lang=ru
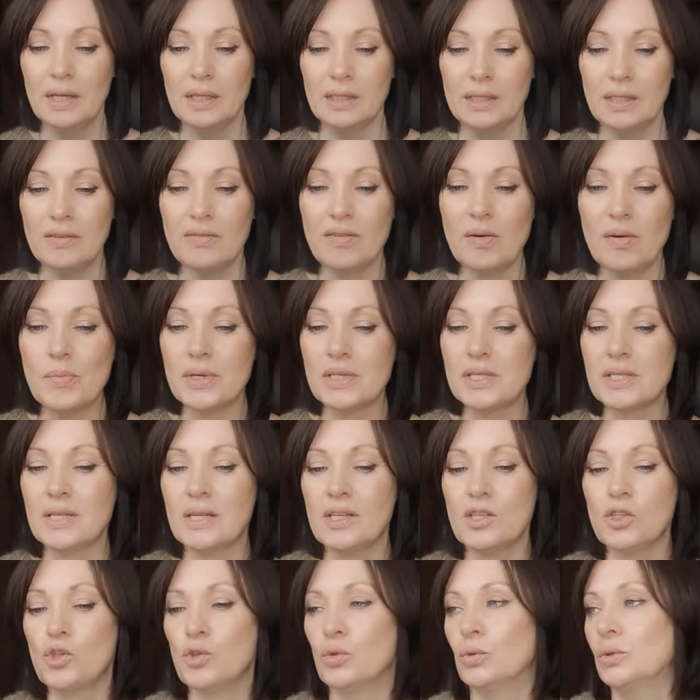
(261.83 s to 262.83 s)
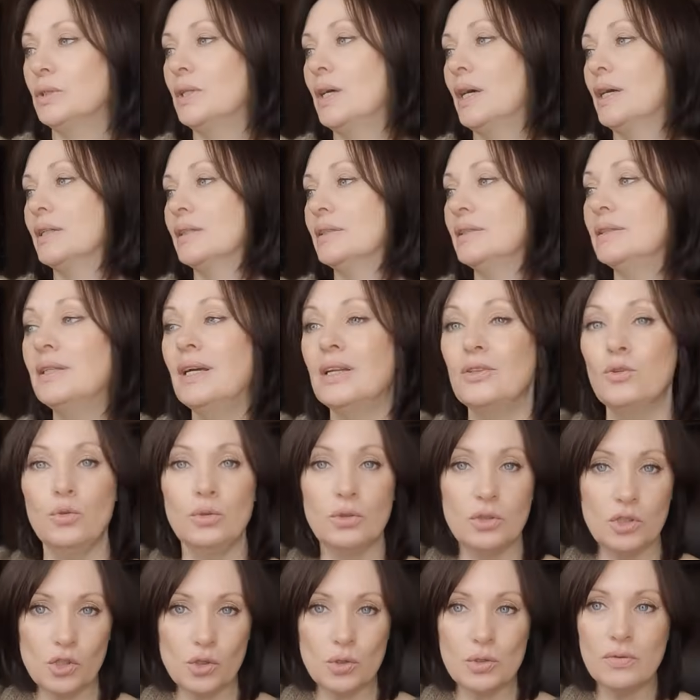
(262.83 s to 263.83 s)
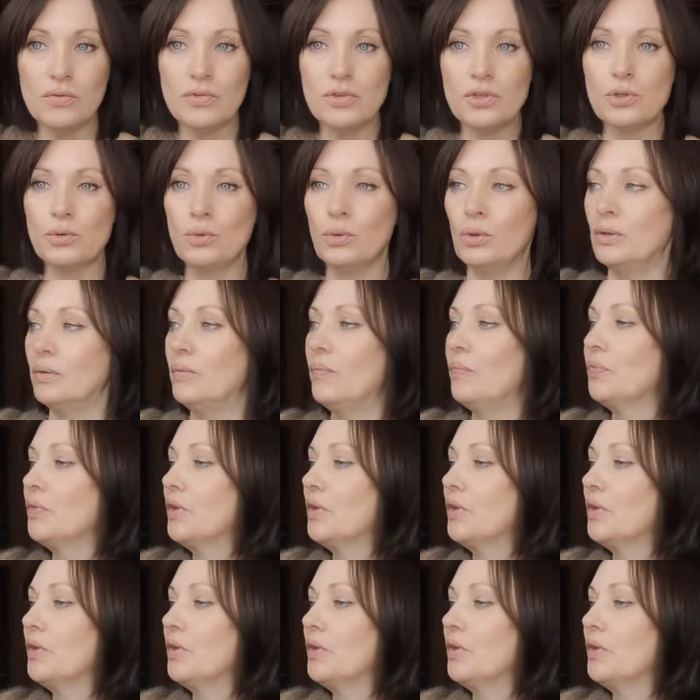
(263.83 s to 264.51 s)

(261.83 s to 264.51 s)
я вам расскажу. Так, да, но это еще не все.